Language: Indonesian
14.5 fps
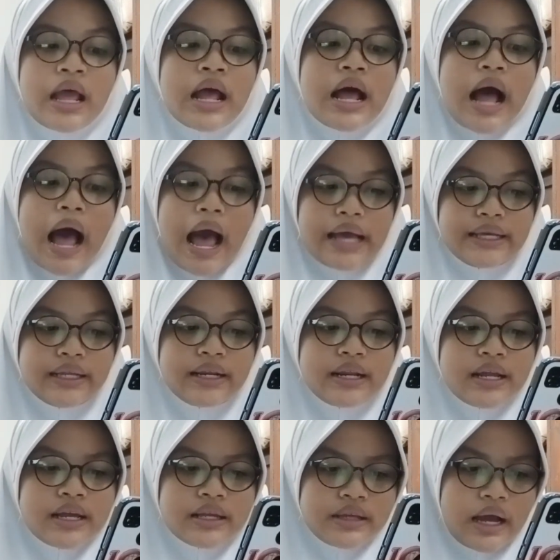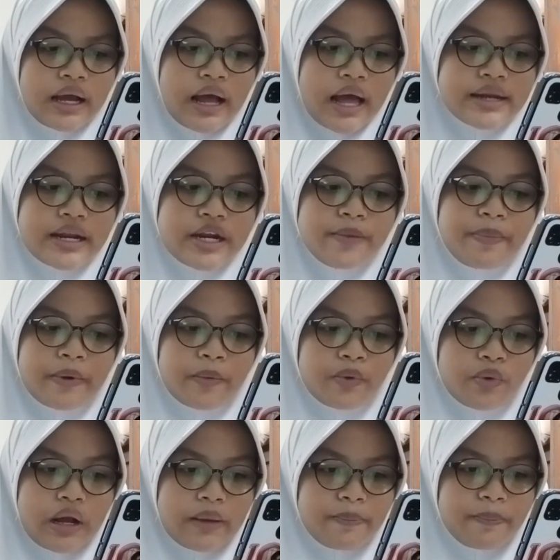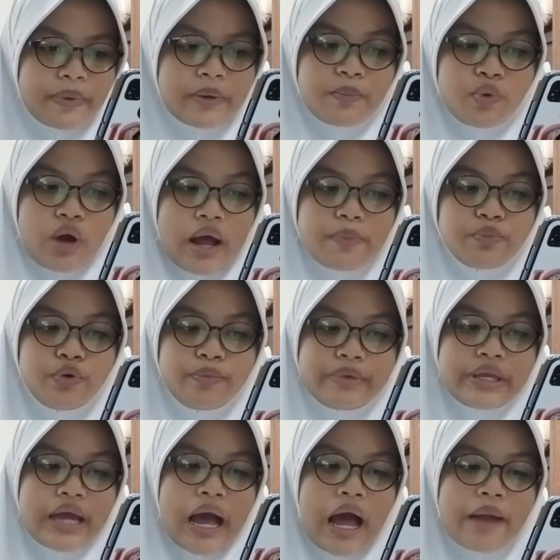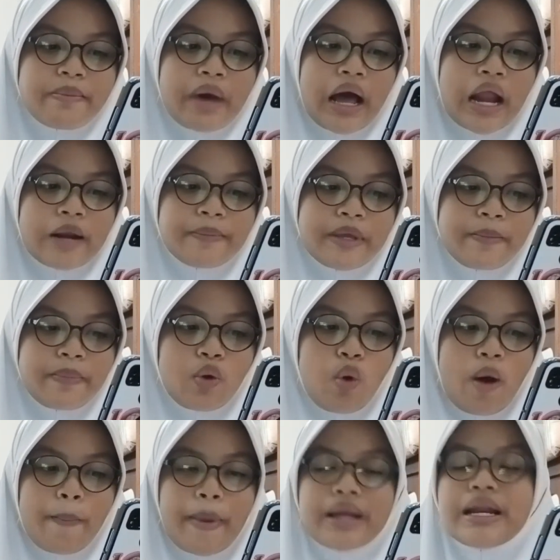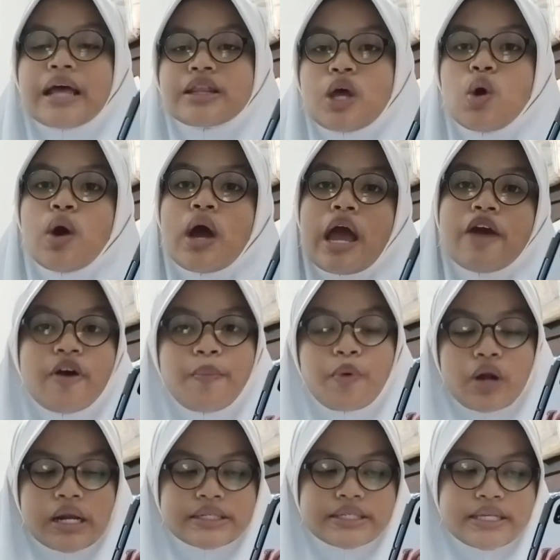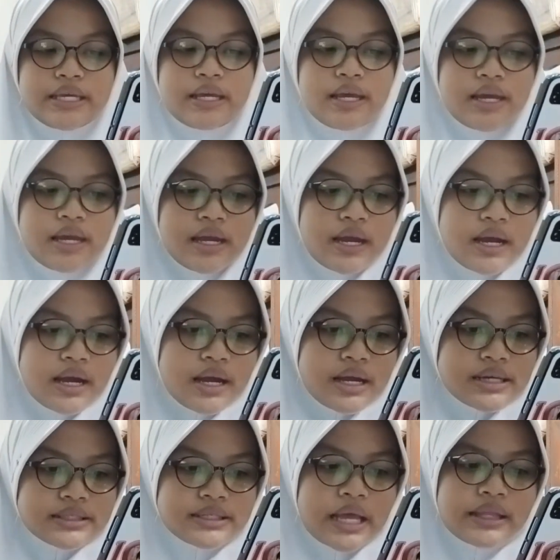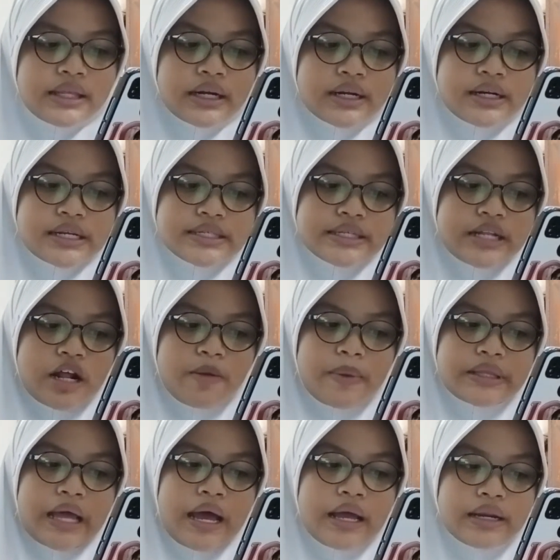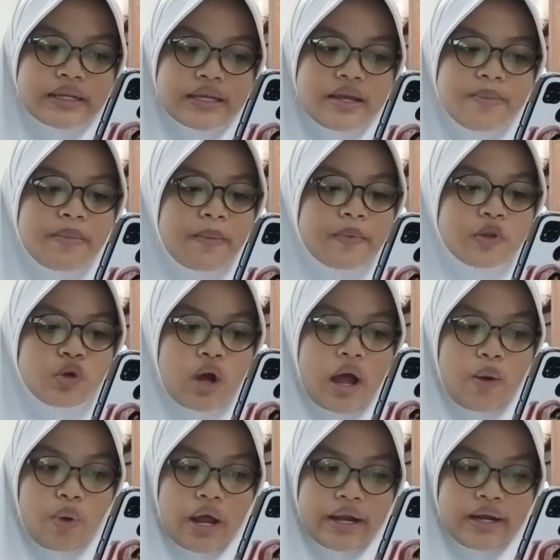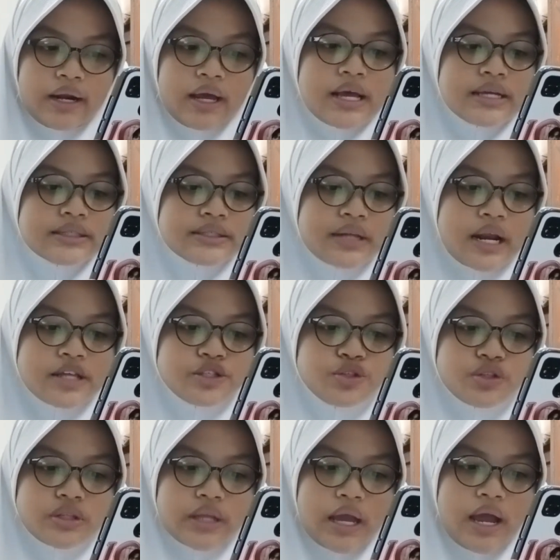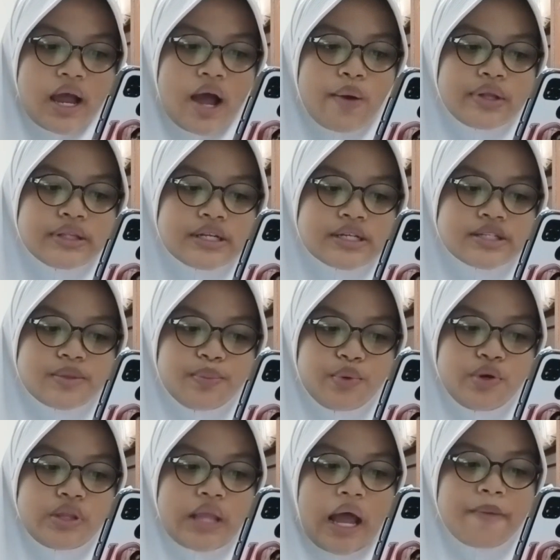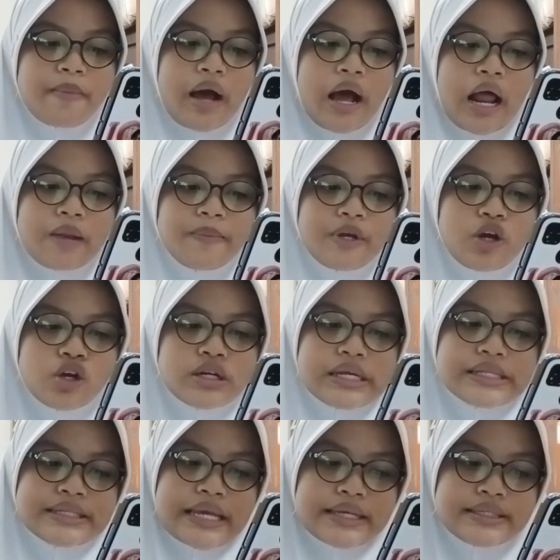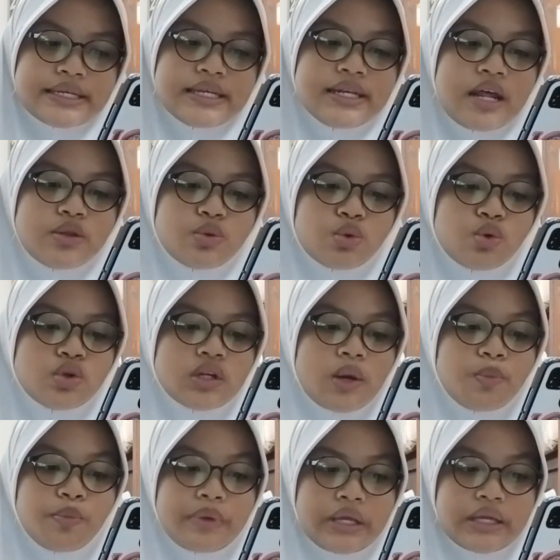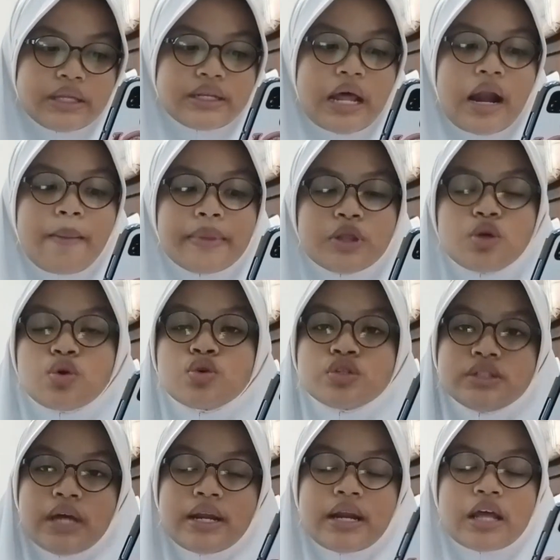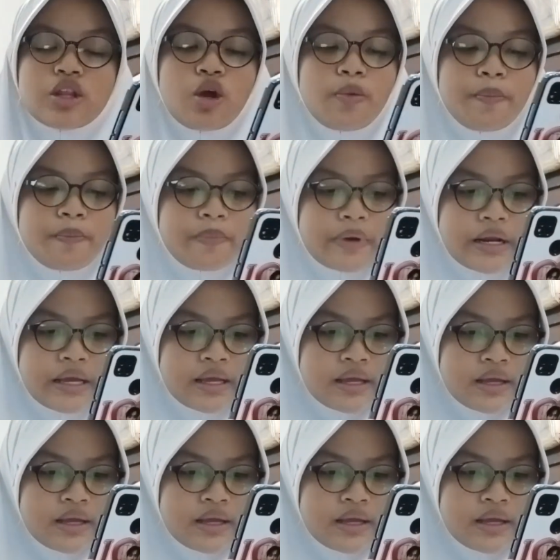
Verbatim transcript: Air yang ada di permukaan bumi akan mengalami penguapan atau evaporasi saat terkena sinar matahari, membentuk awan. Selanjutnya, awan tersebut akan mengalami kondensasi dan turun ke bumi dalam bentuk hujan atau pre